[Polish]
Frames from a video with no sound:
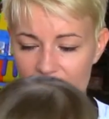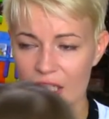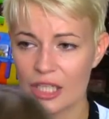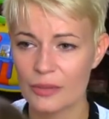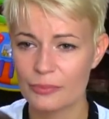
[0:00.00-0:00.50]

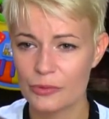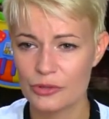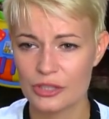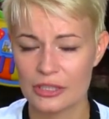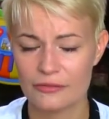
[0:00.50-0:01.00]
E,
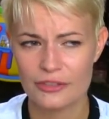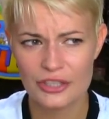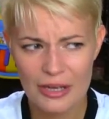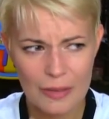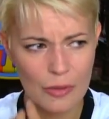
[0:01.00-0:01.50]
później,
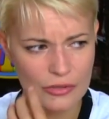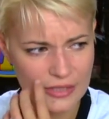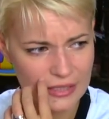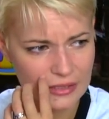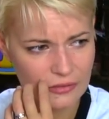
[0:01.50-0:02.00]
widziałam
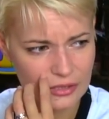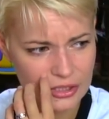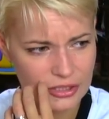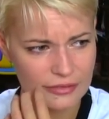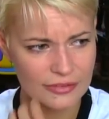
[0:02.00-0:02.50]
ostatnio
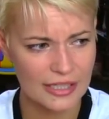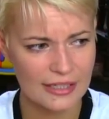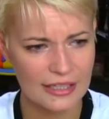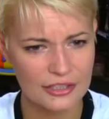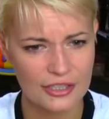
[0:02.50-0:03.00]
właśnie w
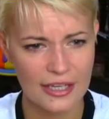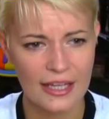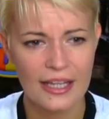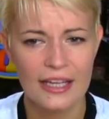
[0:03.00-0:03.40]
Targecie